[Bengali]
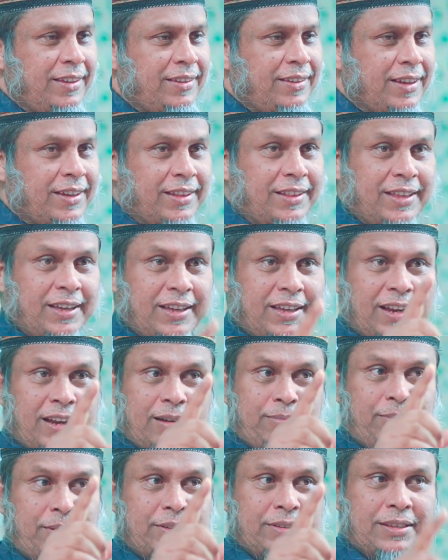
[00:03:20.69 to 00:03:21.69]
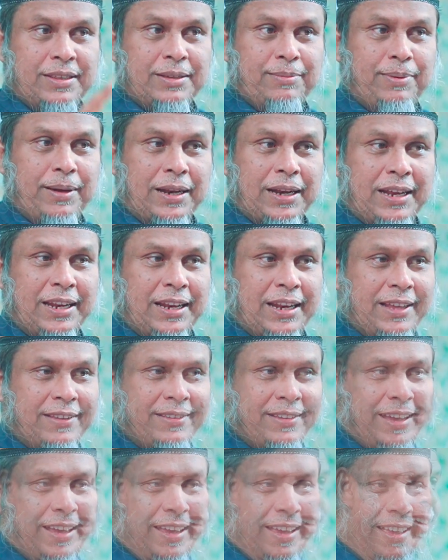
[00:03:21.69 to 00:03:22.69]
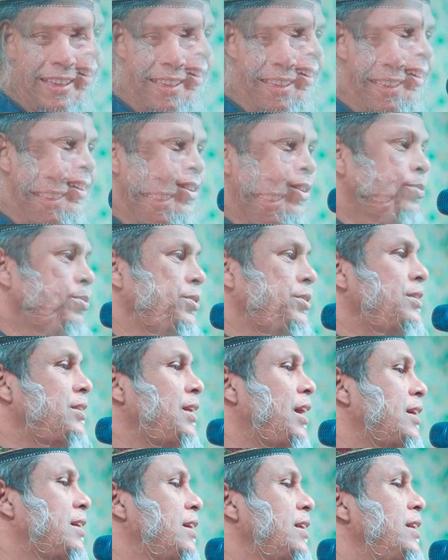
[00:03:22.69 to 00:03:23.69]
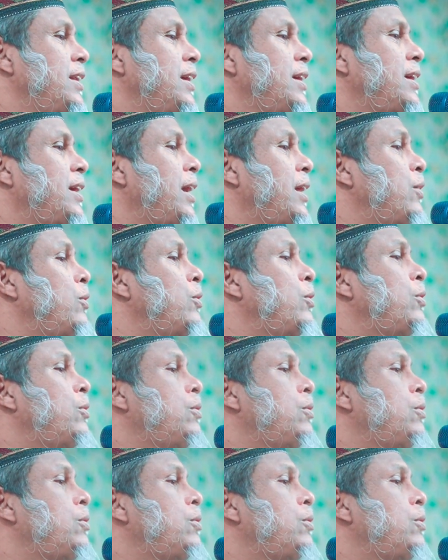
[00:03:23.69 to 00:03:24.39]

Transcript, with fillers: যেকে দেখে রাখবা যাতে পালায় না যায় নবীজি রাখেন নাই কেন